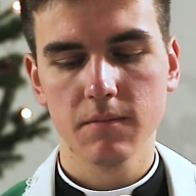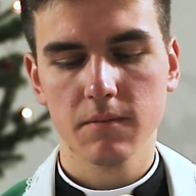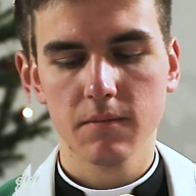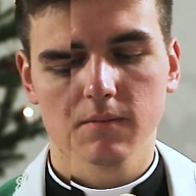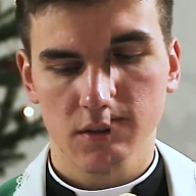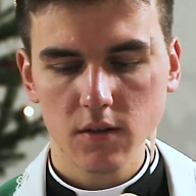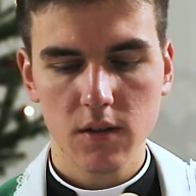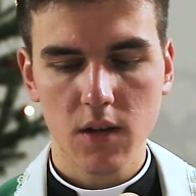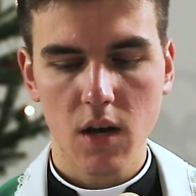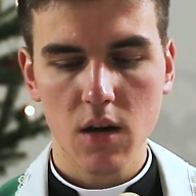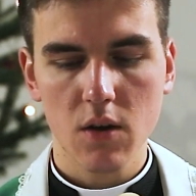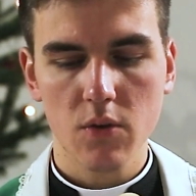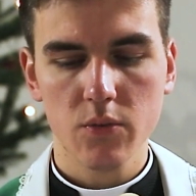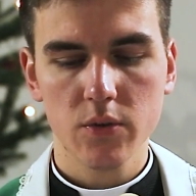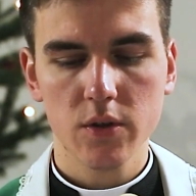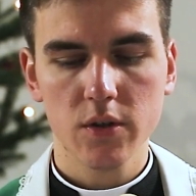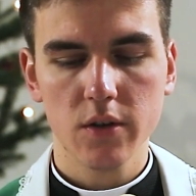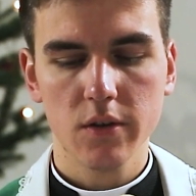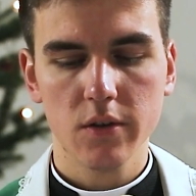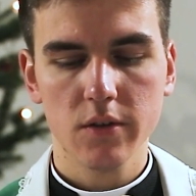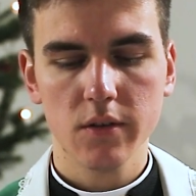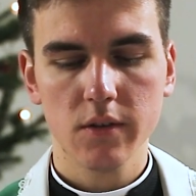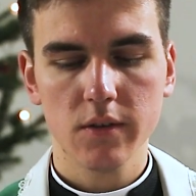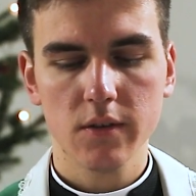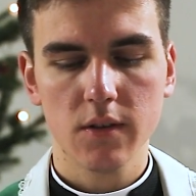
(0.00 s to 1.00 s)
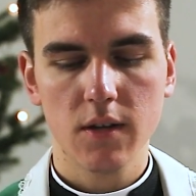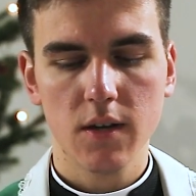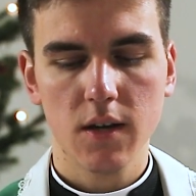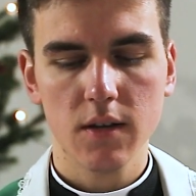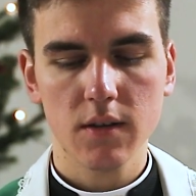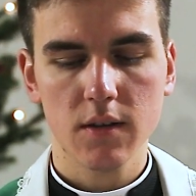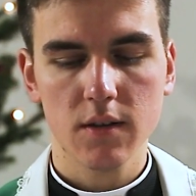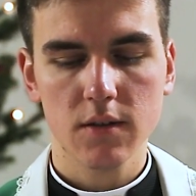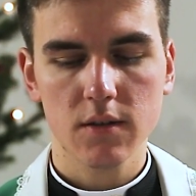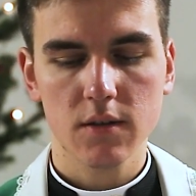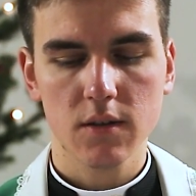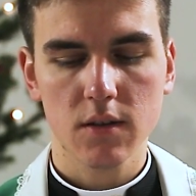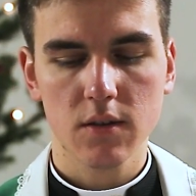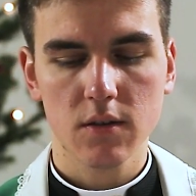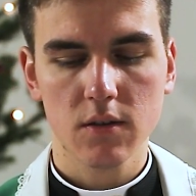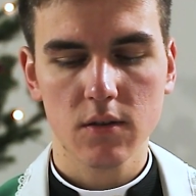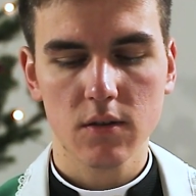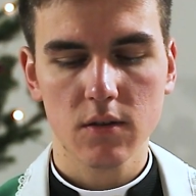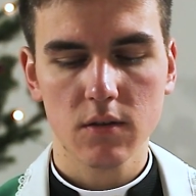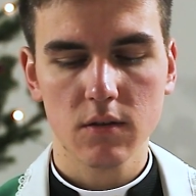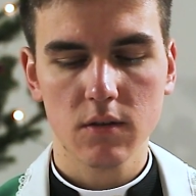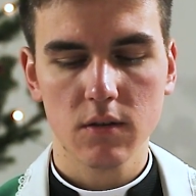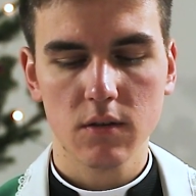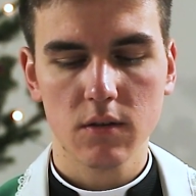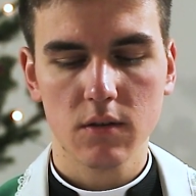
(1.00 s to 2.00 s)
Stają się one dla nas
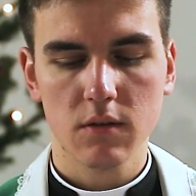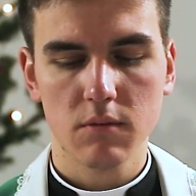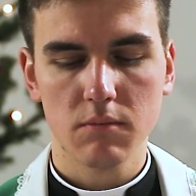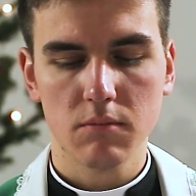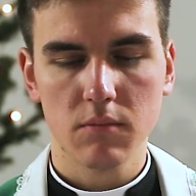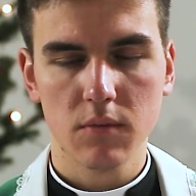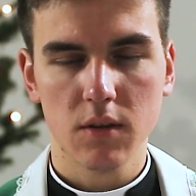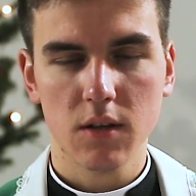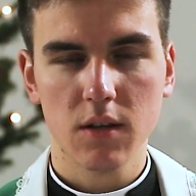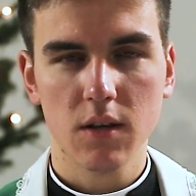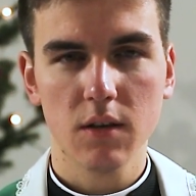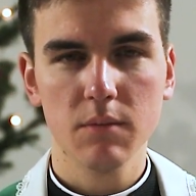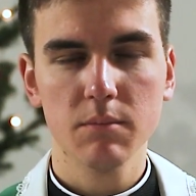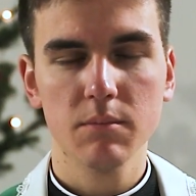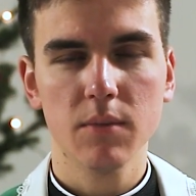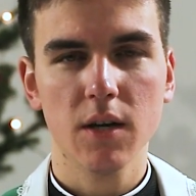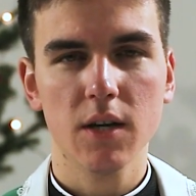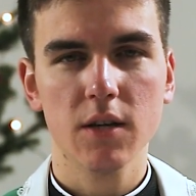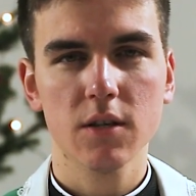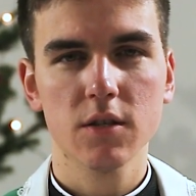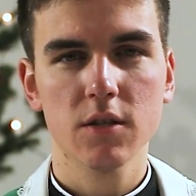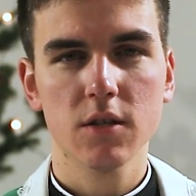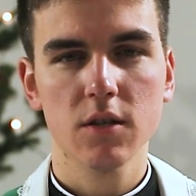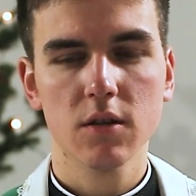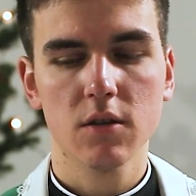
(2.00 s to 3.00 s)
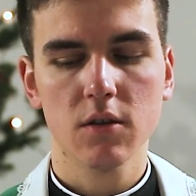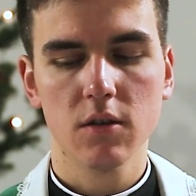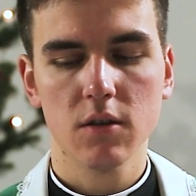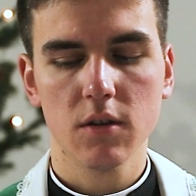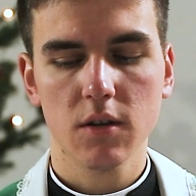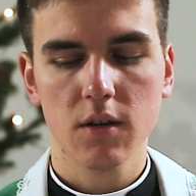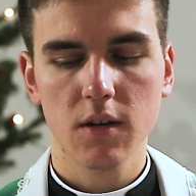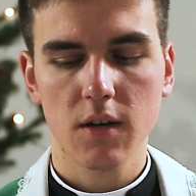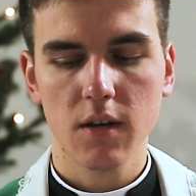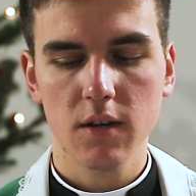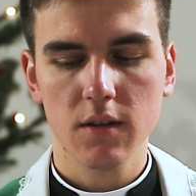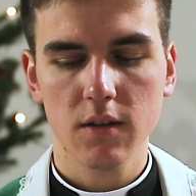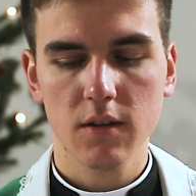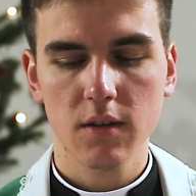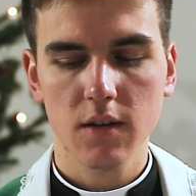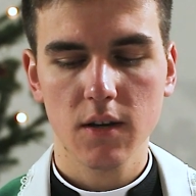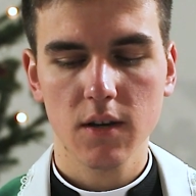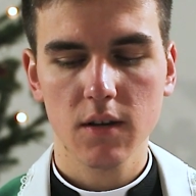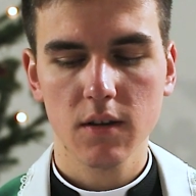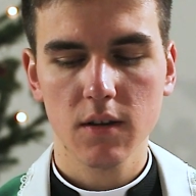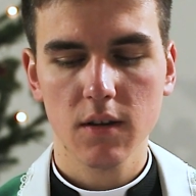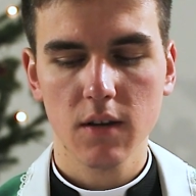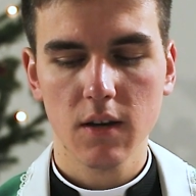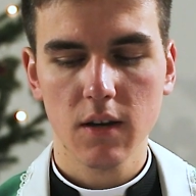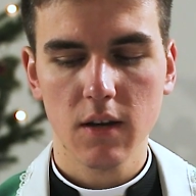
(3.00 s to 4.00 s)
tym bardziej
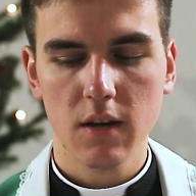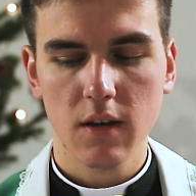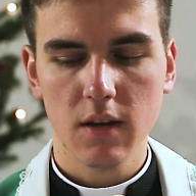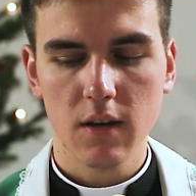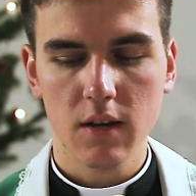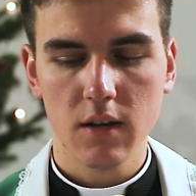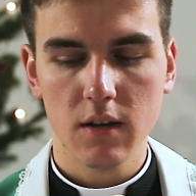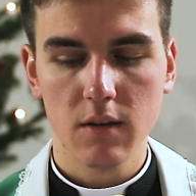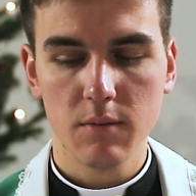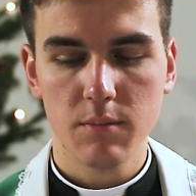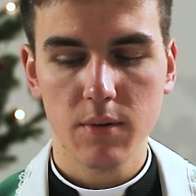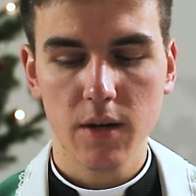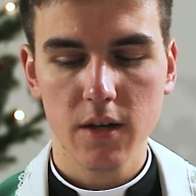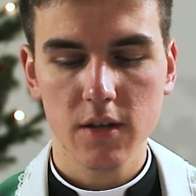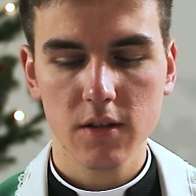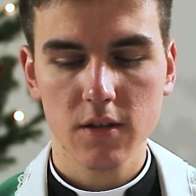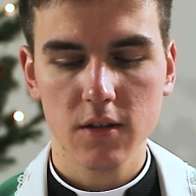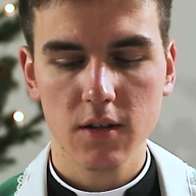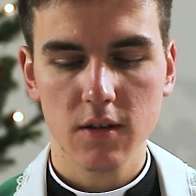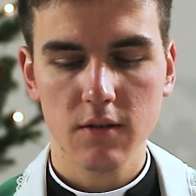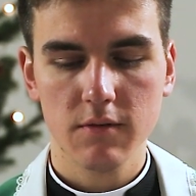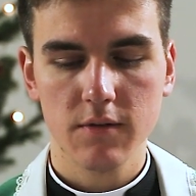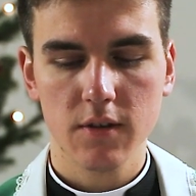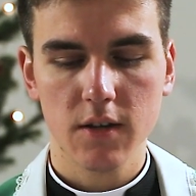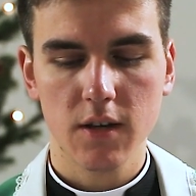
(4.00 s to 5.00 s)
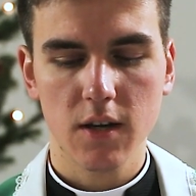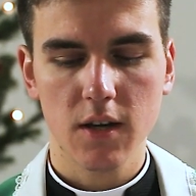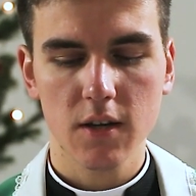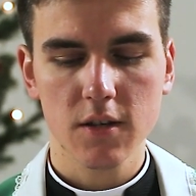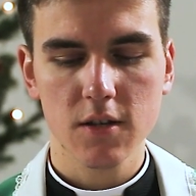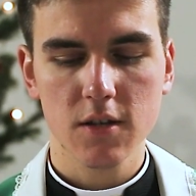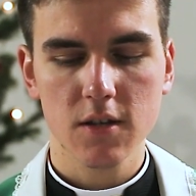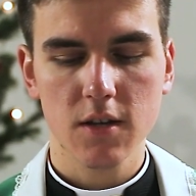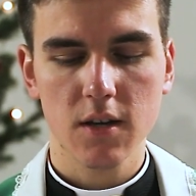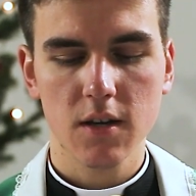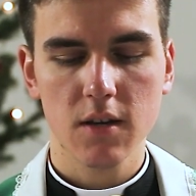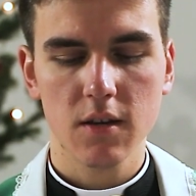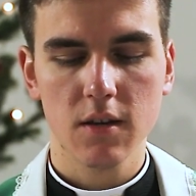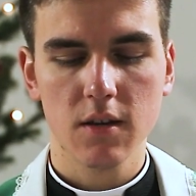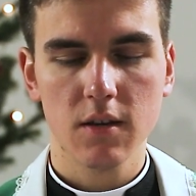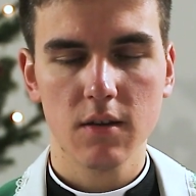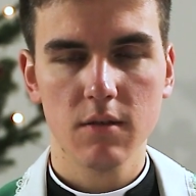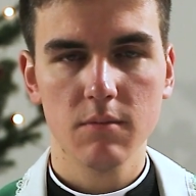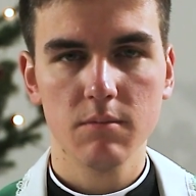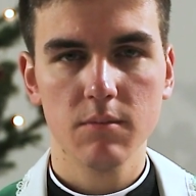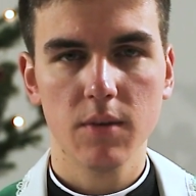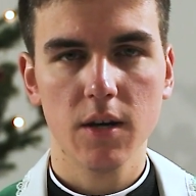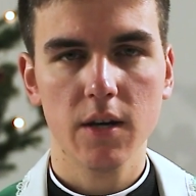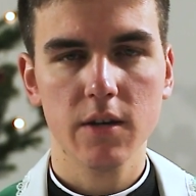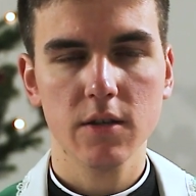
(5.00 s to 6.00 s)
konkretne i bardziej wyraźne,
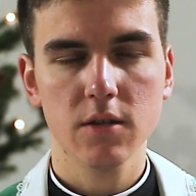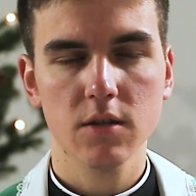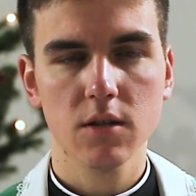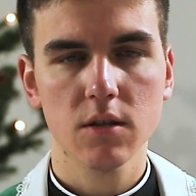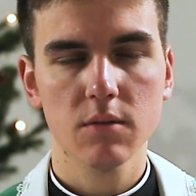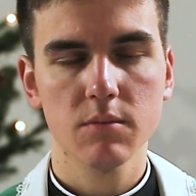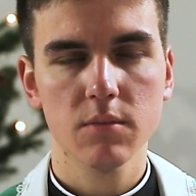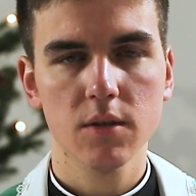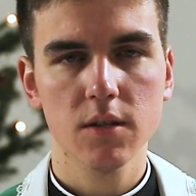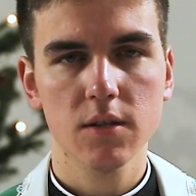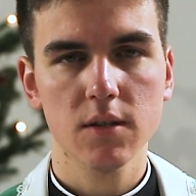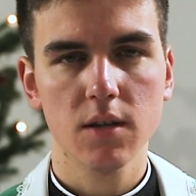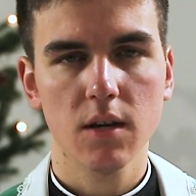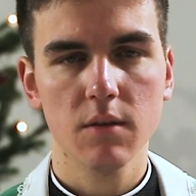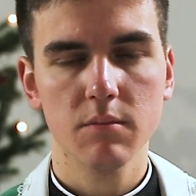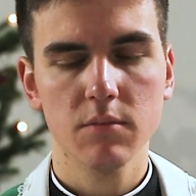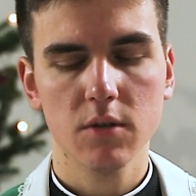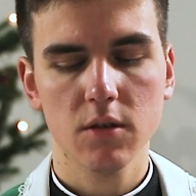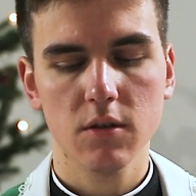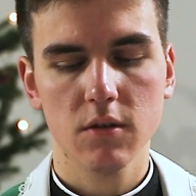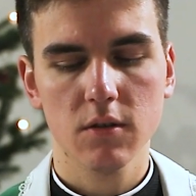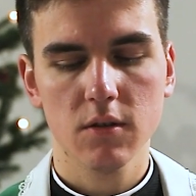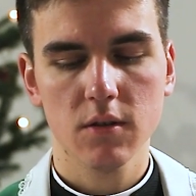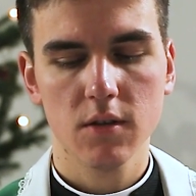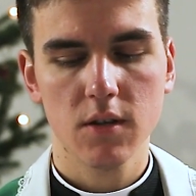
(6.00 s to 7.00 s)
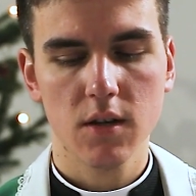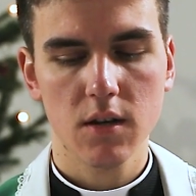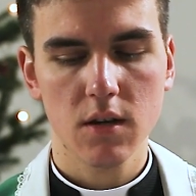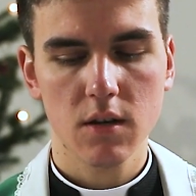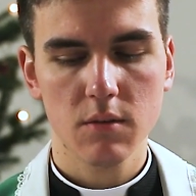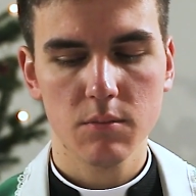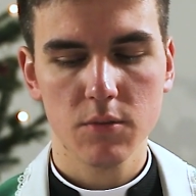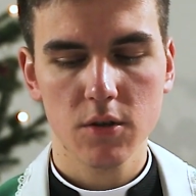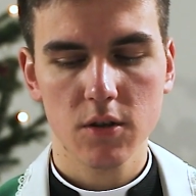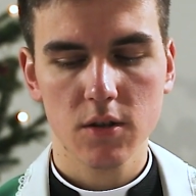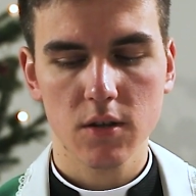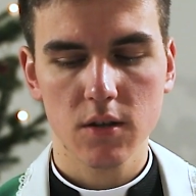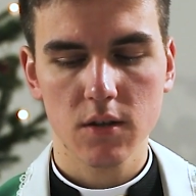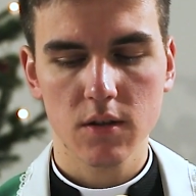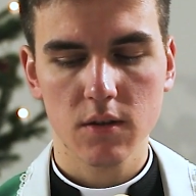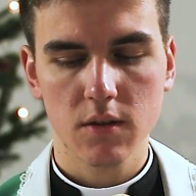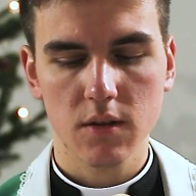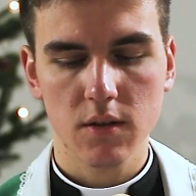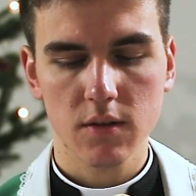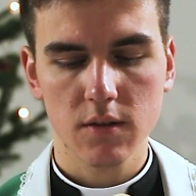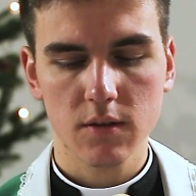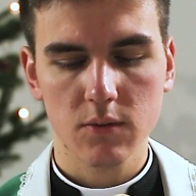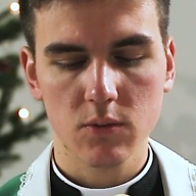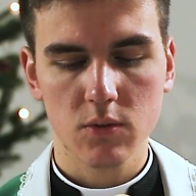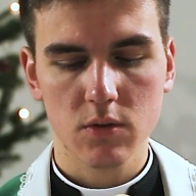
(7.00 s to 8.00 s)
im bardziej my sami oddajemy się
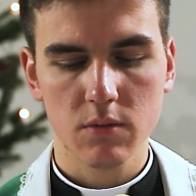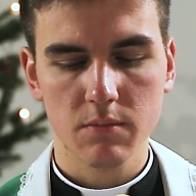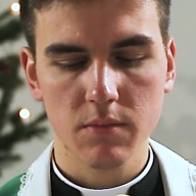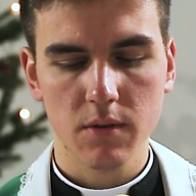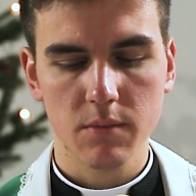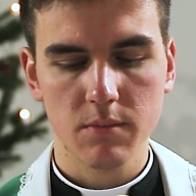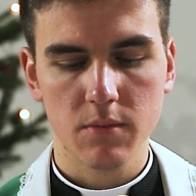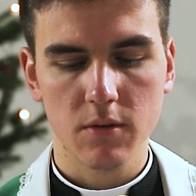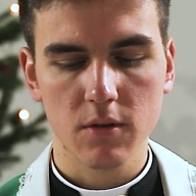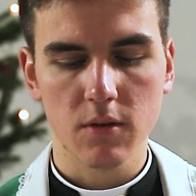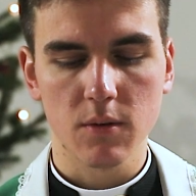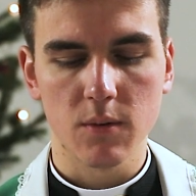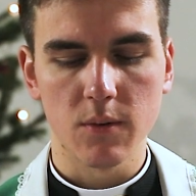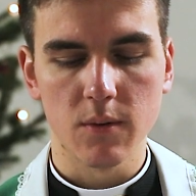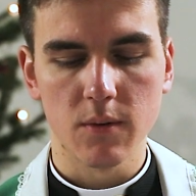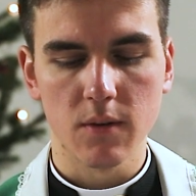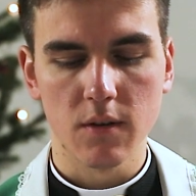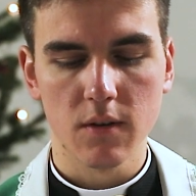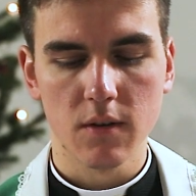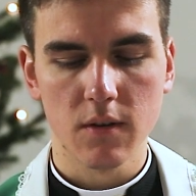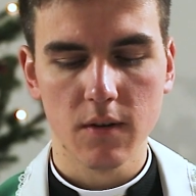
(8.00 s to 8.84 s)
na służbę Bogu.